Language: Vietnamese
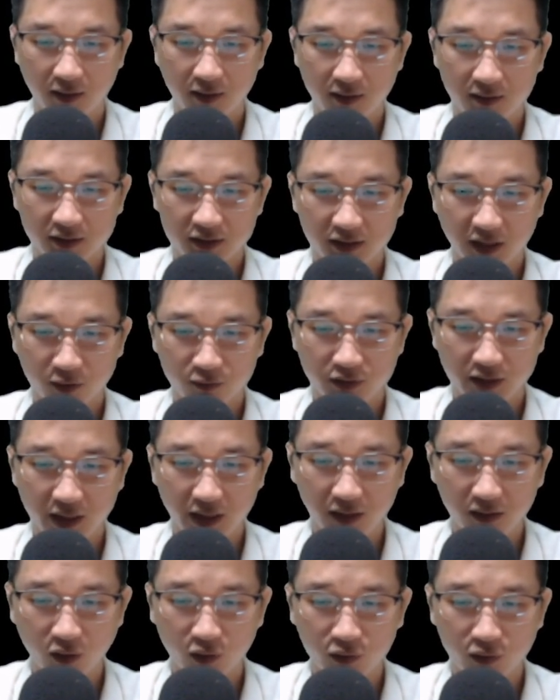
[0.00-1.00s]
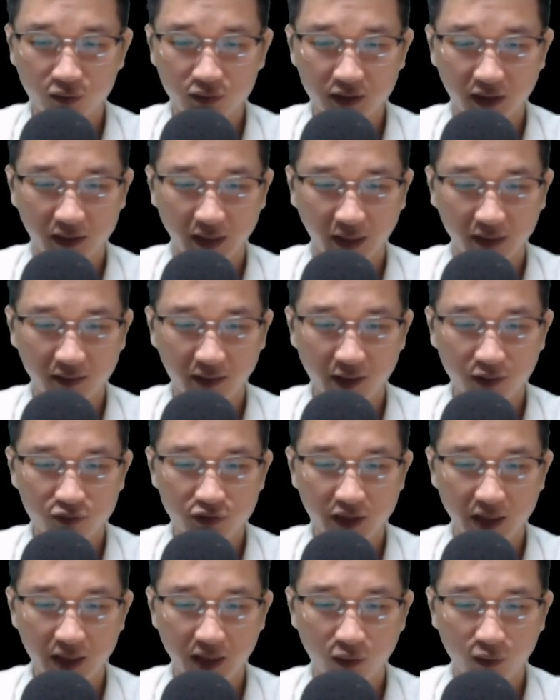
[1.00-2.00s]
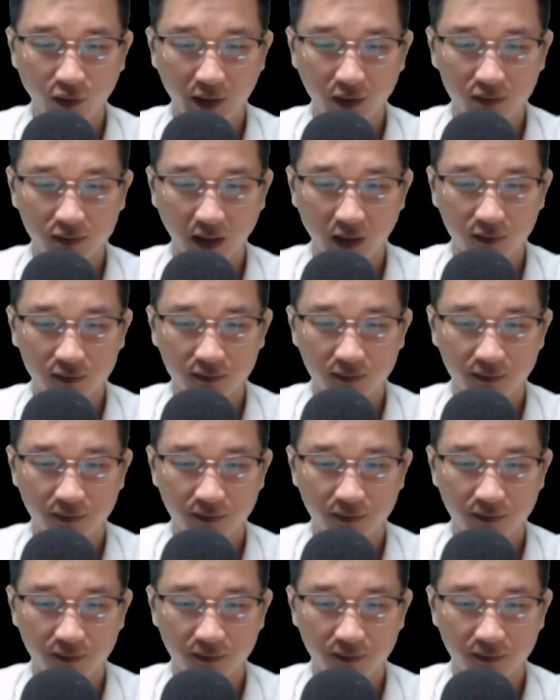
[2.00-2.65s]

Song trí tôn cũng trở thành tiêu chí của yêu tộc.